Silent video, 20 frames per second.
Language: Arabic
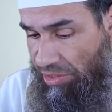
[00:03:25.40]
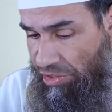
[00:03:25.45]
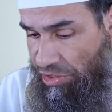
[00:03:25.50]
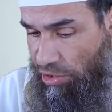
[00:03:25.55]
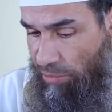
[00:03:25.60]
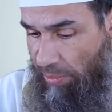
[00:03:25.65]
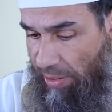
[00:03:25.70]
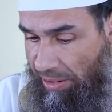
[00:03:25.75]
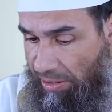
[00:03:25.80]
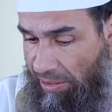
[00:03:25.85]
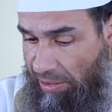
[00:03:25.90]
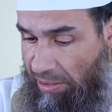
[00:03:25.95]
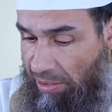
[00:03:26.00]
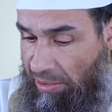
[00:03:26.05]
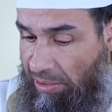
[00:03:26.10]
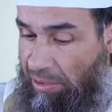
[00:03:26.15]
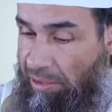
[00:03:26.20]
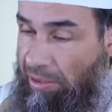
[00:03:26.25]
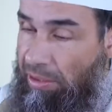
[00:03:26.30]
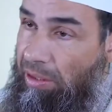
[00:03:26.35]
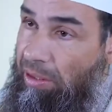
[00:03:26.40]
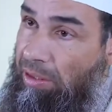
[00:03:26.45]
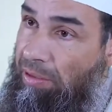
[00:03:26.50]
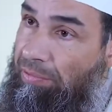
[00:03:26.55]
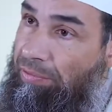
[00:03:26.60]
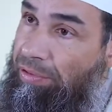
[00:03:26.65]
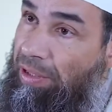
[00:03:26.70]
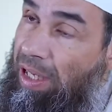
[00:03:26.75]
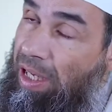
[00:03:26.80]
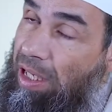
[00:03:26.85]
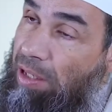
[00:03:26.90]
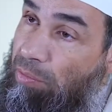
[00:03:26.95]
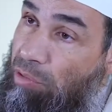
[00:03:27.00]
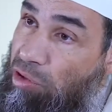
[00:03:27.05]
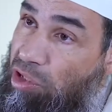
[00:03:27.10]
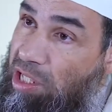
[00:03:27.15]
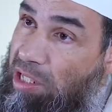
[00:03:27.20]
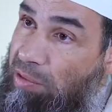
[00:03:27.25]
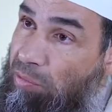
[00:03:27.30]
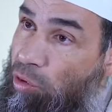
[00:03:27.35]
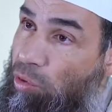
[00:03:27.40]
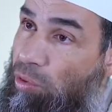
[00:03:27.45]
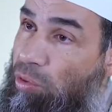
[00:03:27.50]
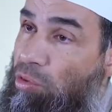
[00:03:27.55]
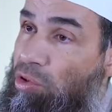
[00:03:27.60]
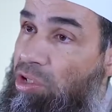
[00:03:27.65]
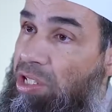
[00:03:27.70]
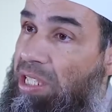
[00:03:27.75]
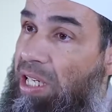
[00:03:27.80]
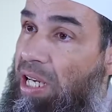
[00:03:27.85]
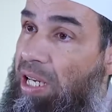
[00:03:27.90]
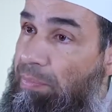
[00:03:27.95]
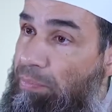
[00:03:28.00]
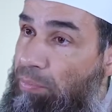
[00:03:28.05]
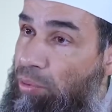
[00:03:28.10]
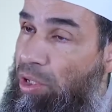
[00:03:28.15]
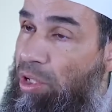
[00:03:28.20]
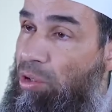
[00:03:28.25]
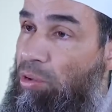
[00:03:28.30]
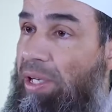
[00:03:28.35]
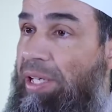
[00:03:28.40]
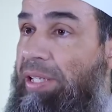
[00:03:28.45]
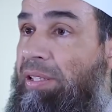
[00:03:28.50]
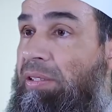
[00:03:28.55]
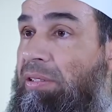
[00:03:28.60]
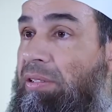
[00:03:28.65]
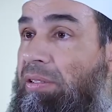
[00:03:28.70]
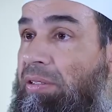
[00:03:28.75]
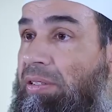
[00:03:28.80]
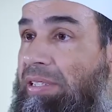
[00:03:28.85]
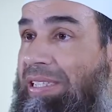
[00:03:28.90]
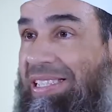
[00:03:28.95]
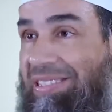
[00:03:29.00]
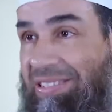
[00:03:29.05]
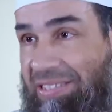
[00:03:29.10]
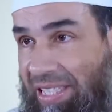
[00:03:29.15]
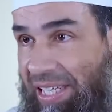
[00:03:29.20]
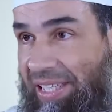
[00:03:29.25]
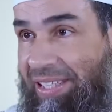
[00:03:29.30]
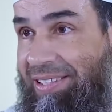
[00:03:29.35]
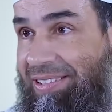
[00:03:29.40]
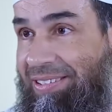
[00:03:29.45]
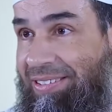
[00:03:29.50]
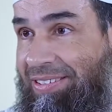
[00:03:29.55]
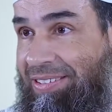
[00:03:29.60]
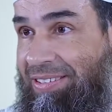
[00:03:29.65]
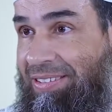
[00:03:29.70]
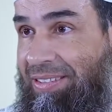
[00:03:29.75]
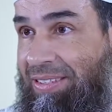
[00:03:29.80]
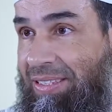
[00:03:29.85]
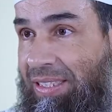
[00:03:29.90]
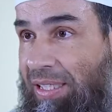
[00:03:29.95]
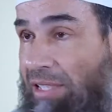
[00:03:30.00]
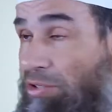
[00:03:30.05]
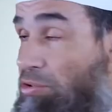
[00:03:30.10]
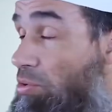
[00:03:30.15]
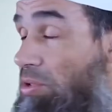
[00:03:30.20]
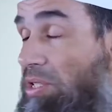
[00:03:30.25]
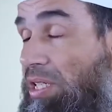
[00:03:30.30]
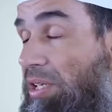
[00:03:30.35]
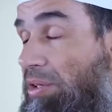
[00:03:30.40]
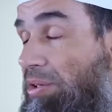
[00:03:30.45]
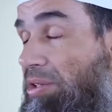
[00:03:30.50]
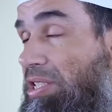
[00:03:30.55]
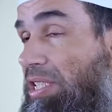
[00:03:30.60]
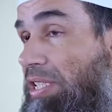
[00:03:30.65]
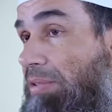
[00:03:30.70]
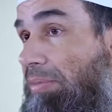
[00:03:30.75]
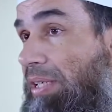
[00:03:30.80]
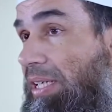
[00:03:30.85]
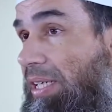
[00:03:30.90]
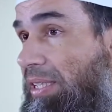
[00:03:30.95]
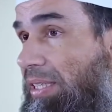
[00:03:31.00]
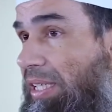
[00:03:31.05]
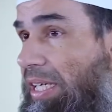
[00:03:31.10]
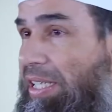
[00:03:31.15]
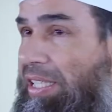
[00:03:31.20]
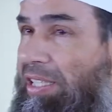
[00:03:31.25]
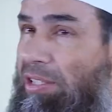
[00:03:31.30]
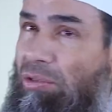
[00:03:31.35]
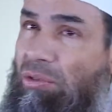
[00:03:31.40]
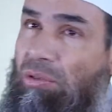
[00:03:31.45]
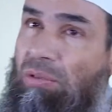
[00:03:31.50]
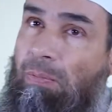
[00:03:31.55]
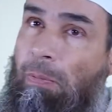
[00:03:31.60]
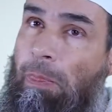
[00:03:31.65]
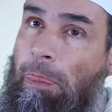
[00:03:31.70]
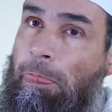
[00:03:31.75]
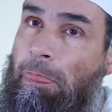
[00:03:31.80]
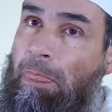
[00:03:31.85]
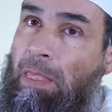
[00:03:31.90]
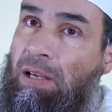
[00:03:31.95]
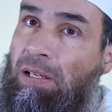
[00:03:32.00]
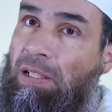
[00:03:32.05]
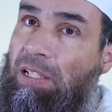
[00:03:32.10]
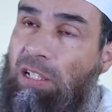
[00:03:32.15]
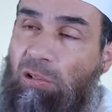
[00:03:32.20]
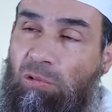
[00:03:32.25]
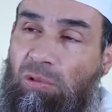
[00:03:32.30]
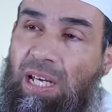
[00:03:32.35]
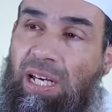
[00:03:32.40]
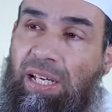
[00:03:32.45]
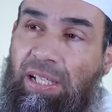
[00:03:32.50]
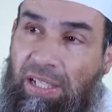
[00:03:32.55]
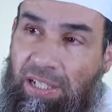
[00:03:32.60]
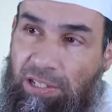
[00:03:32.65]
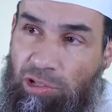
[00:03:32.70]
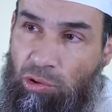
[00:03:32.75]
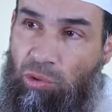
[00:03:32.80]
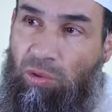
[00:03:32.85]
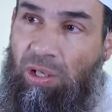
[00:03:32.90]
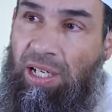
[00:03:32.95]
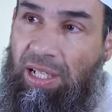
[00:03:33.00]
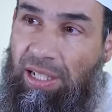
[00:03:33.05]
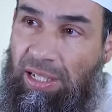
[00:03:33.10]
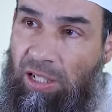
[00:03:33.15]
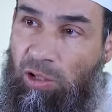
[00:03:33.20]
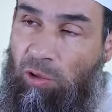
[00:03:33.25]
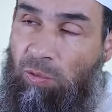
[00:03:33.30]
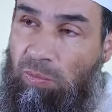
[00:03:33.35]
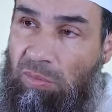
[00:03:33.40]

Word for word: السواك فالمسلم يستحب له ان يستاك الرسول صلى الله عليه وسلم كان يقول لولا أن أشق على